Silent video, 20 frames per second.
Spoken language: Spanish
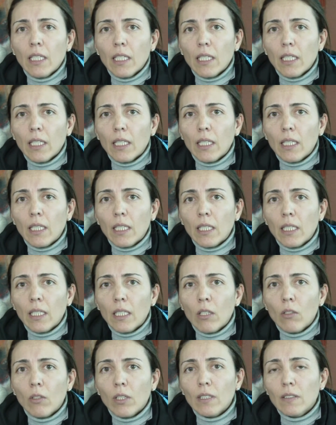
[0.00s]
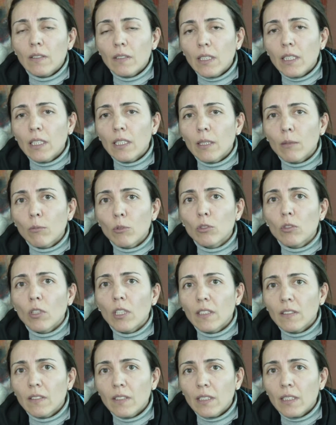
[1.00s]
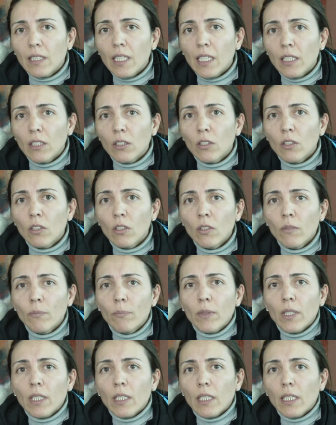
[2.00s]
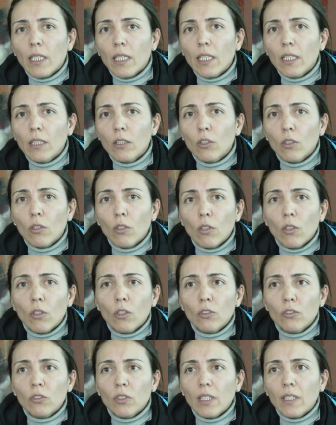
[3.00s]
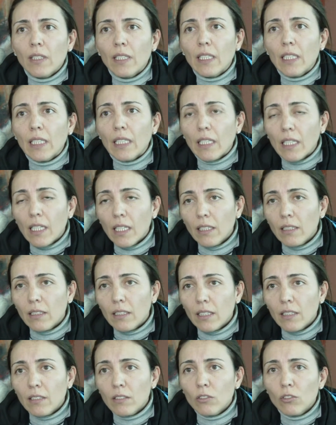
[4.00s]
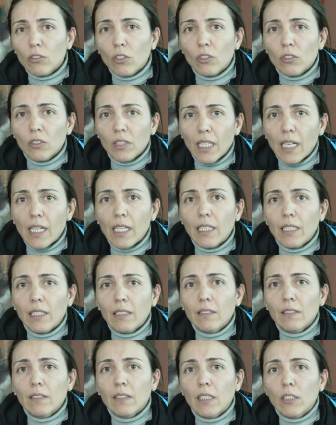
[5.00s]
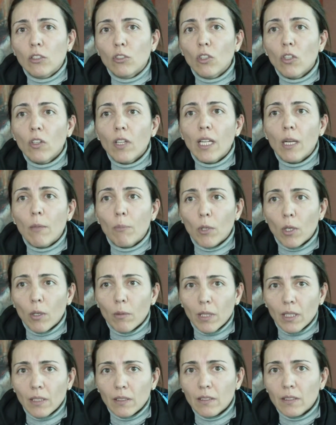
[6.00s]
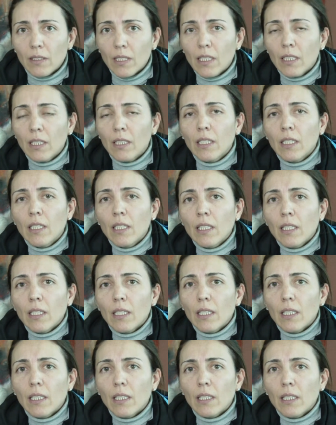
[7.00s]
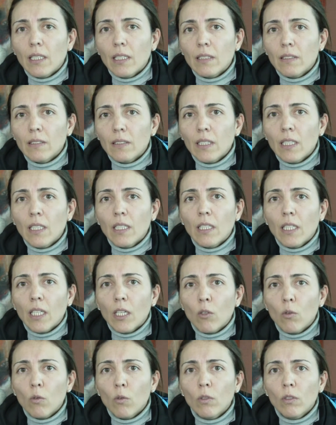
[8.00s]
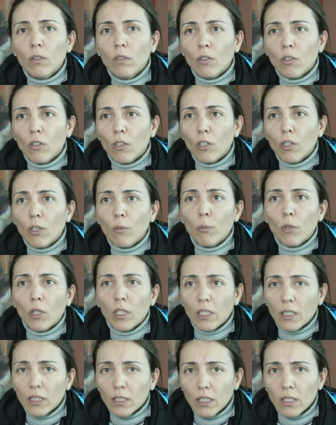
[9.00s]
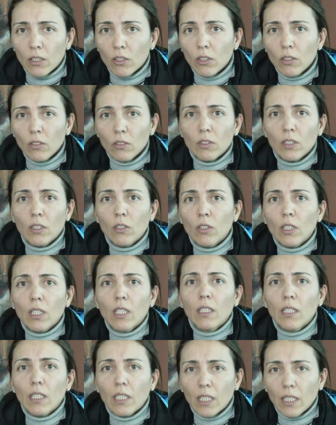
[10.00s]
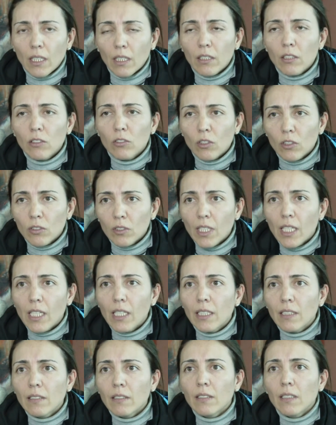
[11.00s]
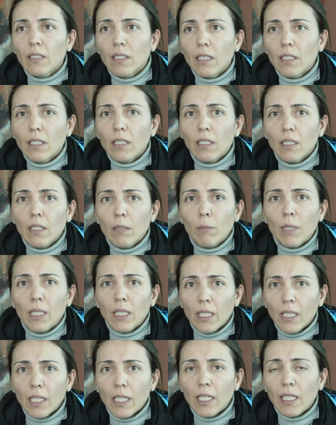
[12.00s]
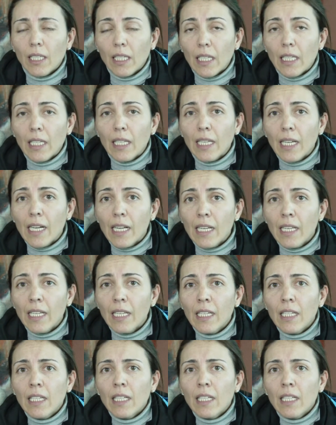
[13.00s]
Eh, y lo que sí estamos solicitando que todos los dirigentes sociales de toda la provincia, sin ningún color político, sino que dirigentes sociales de manera general,